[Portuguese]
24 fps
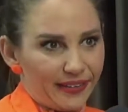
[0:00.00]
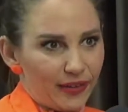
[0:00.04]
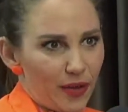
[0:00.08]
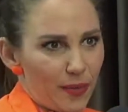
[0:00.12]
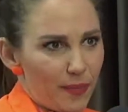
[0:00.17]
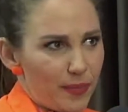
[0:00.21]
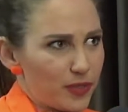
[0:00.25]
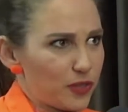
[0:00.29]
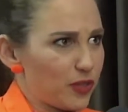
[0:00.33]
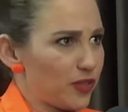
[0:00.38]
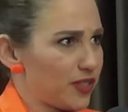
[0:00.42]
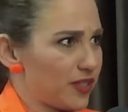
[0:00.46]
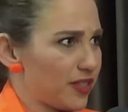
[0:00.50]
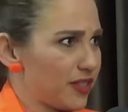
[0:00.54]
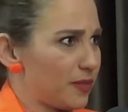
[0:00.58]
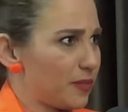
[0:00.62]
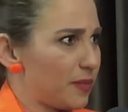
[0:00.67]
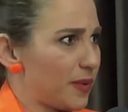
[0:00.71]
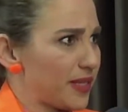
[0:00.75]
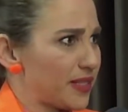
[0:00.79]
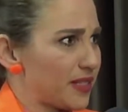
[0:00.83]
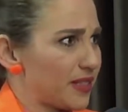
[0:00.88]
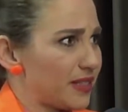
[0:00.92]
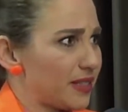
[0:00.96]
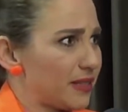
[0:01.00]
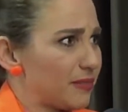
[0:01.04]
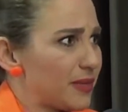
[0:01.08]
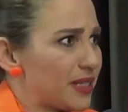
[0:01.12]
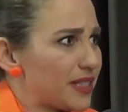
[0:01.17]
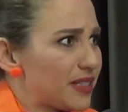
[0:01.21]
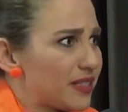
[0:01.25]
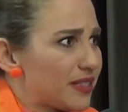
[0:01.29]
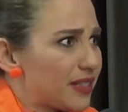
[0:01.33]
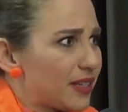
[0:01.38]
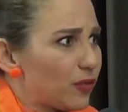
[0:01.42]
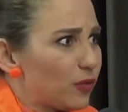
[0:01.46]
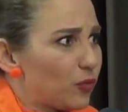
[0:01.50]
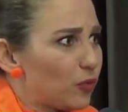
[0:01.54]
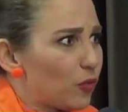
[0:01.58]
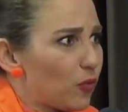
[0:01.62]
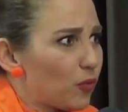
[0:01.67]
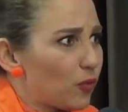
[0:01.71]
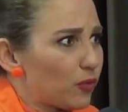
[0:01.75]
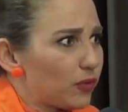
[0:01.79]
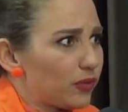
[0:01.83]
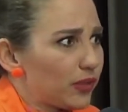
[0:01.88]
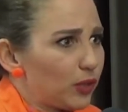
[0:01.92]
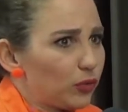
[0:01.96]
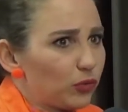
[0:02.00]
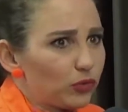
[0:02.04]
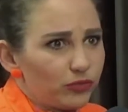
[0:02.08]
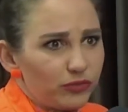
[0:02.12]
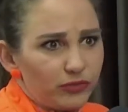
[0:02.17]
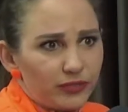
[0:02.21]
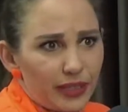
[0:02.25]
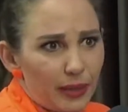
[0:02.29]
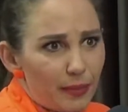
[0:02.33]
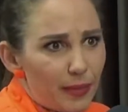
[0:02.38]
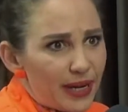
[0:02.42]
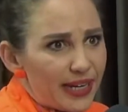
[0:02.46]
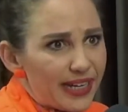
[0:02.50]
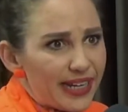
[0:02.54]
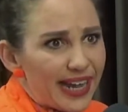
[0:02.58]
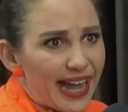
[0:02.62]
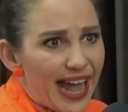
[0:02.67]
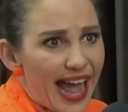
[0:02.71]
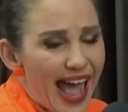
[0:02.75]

Então a pessoa às vezes pensa assim, mas eu não eu trabalho é.